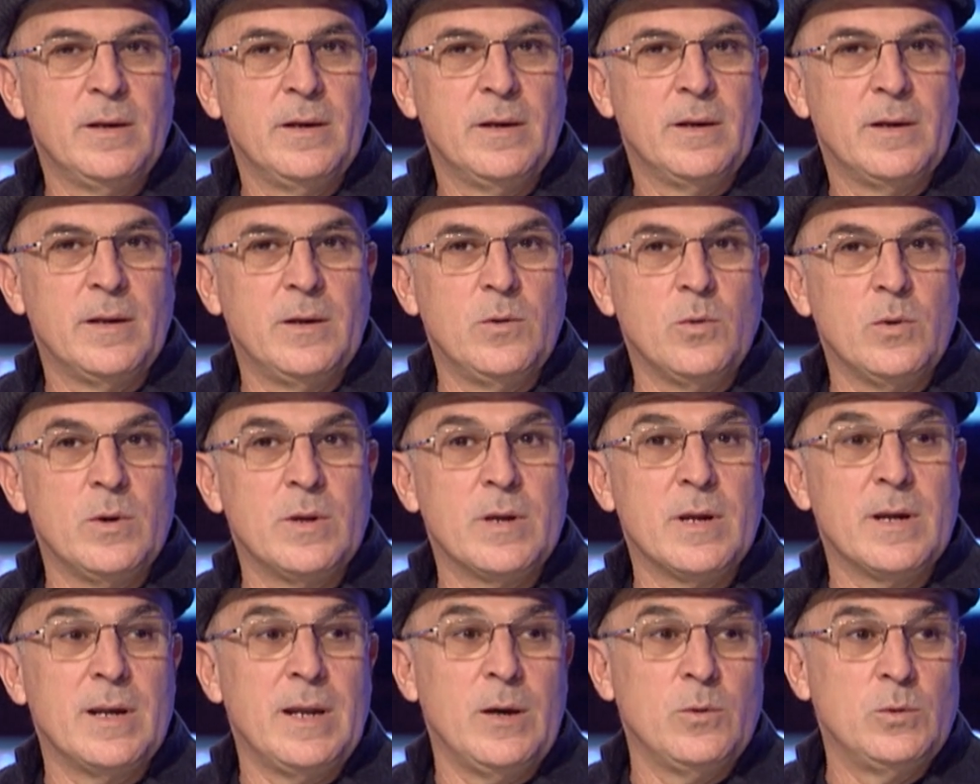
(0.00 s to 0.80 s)
اللي هو
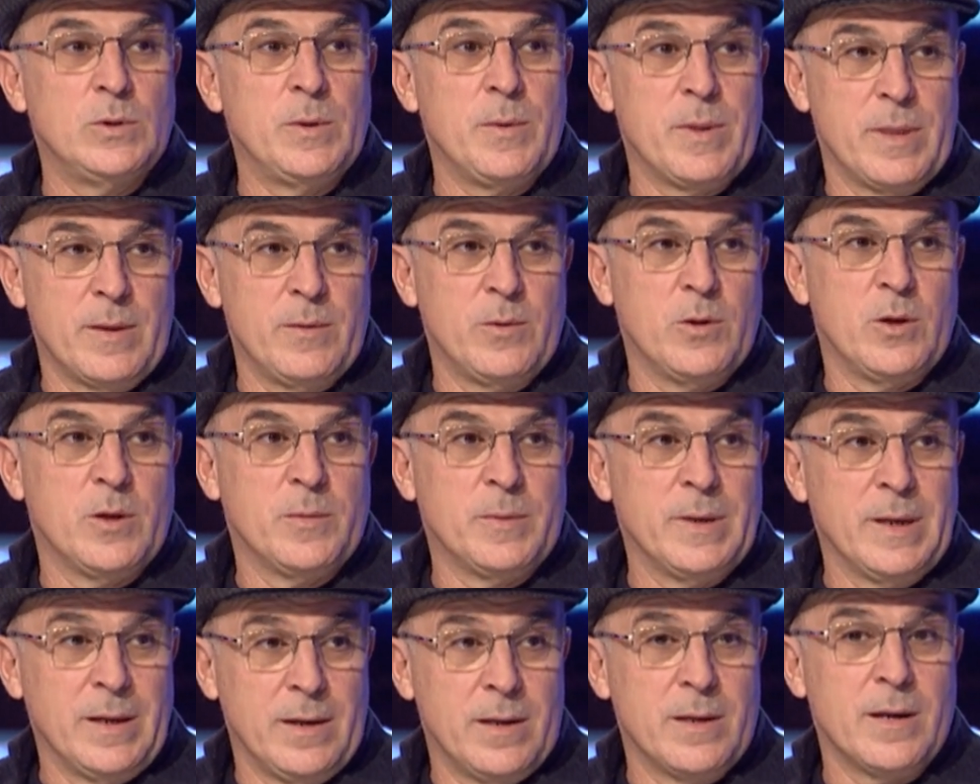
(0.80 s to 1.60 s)
قرار العوده بال
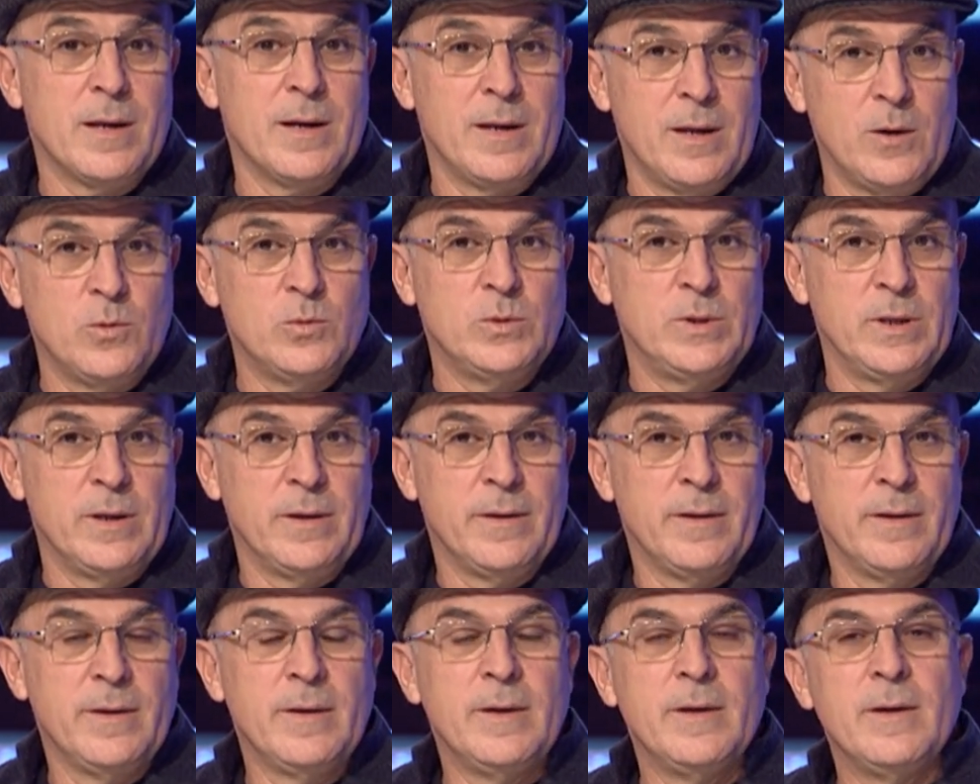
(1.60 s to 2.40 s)
48 قرار العوده
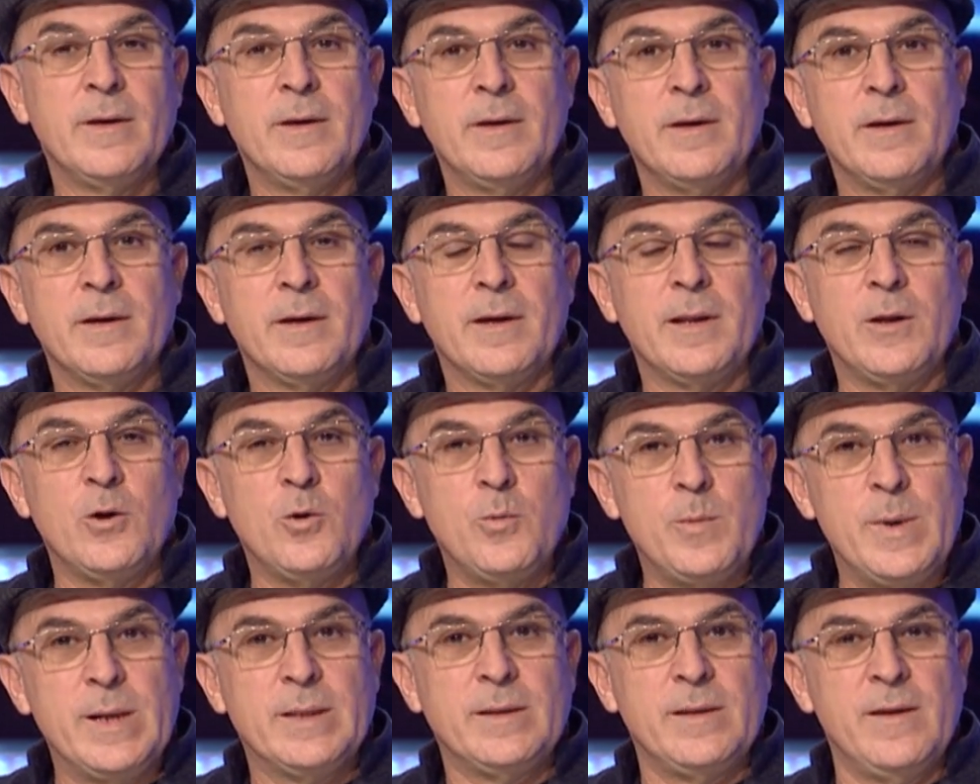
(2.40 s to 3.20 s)
اللي هو
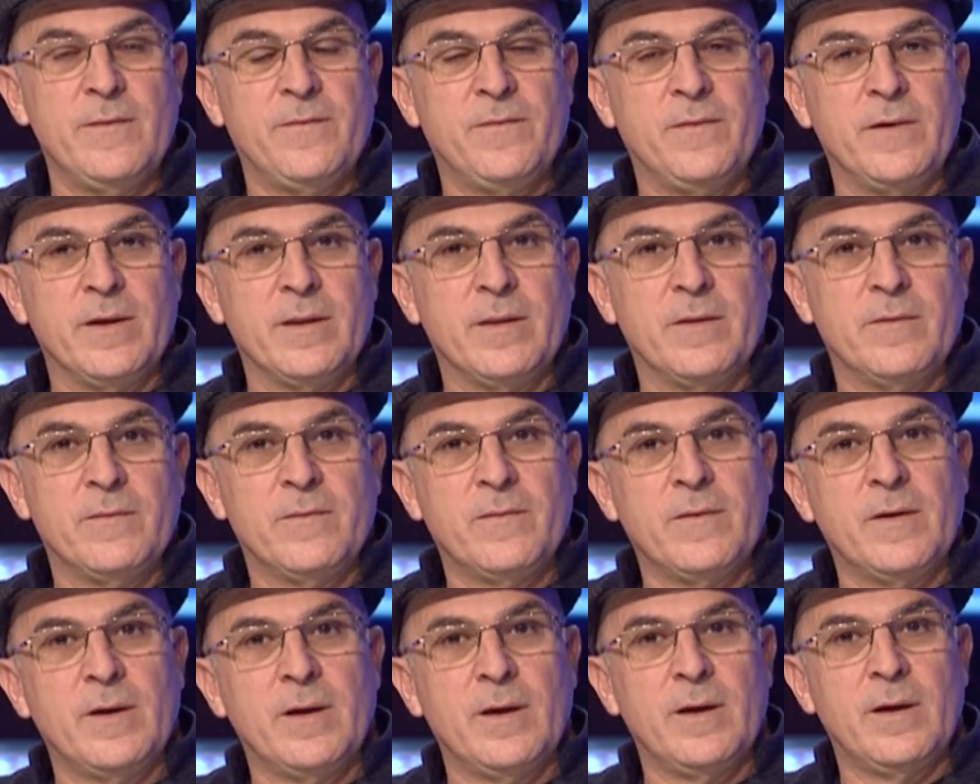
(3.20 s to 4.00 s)
ما تنفذ
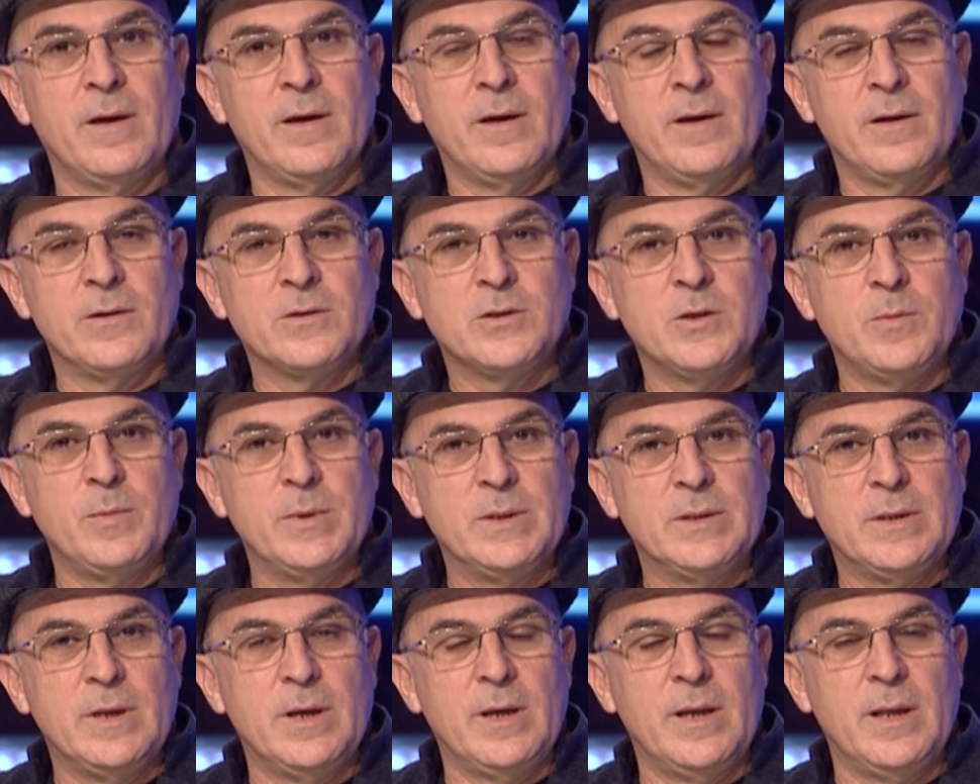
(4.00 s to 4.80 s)

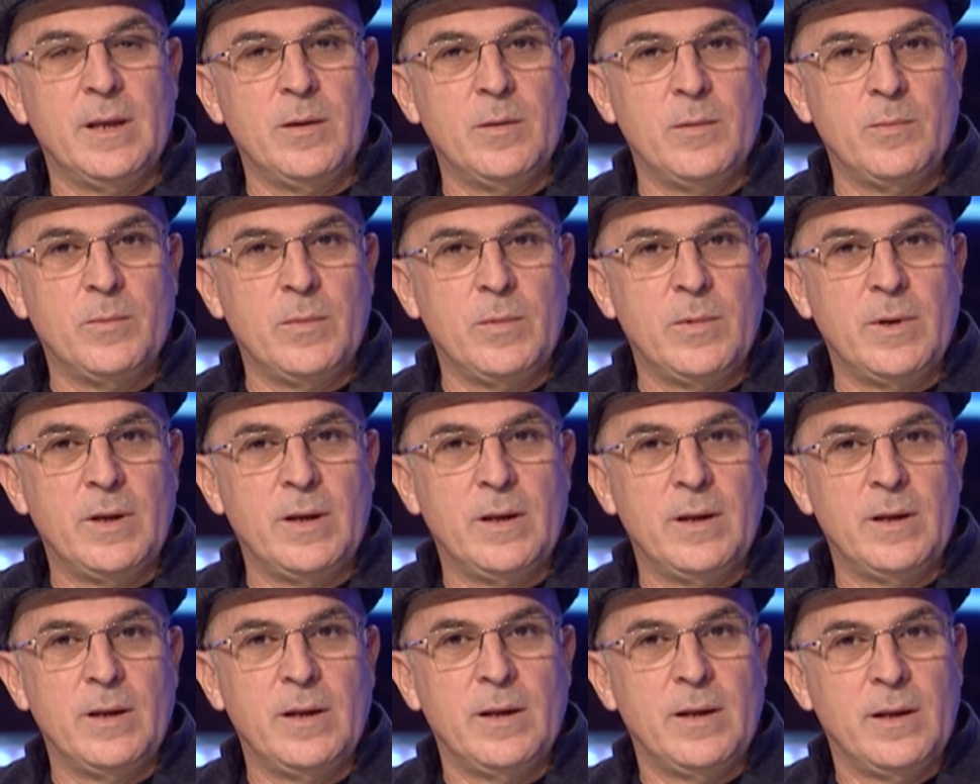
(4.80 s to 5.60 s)
فجبت هاي
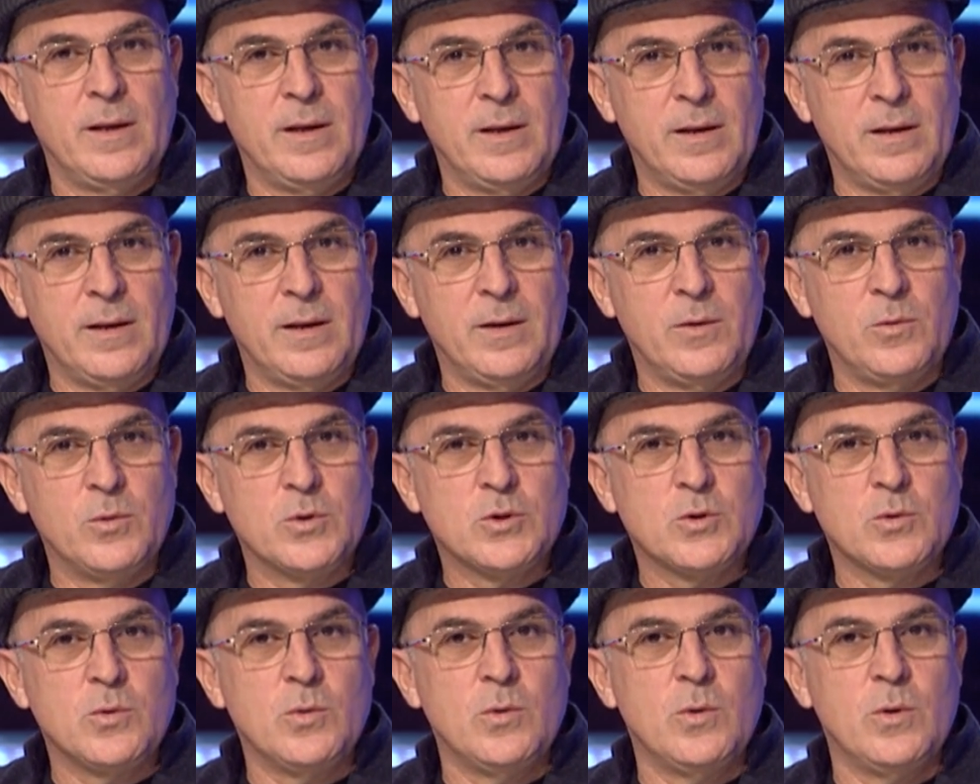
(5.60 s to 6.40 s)

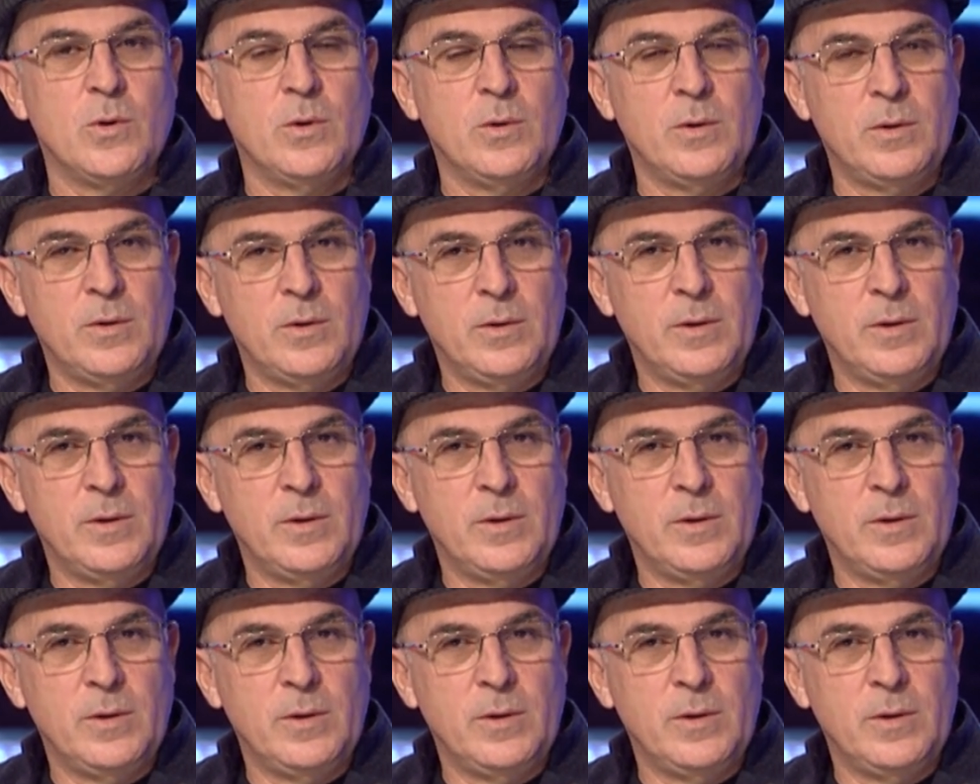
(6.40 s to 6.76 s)
الوجوه